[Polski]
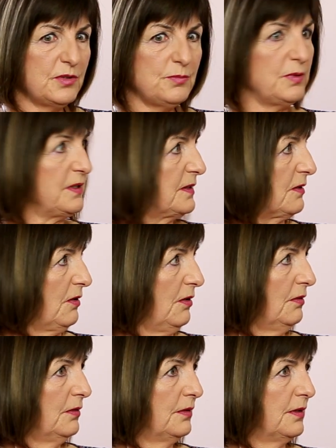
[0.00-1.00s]
być
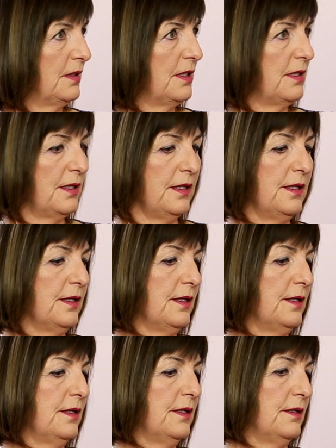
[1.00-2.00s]
blisko,
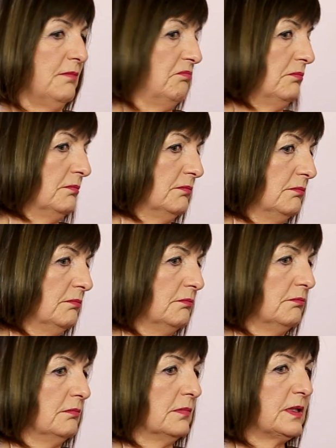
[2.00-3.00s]

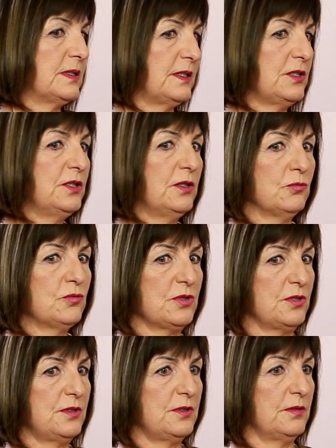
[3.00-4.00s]
y, chcę się
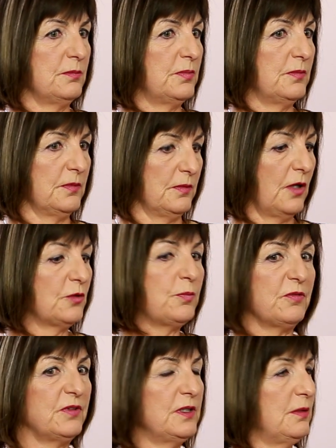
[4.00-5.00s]
nauczyć
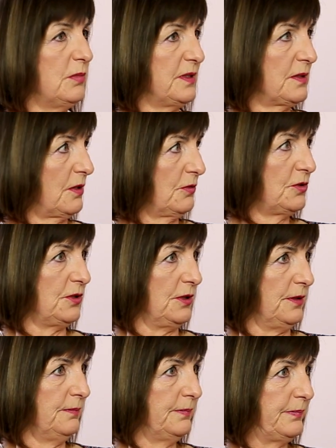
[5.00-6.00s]
odpowiedniej
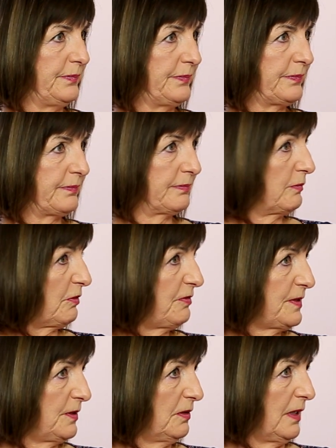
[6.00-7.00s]
bliskości
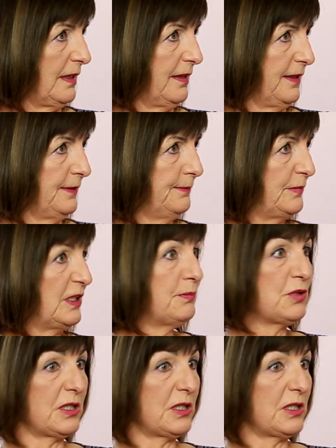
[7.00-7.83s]
profesjonalnej, nie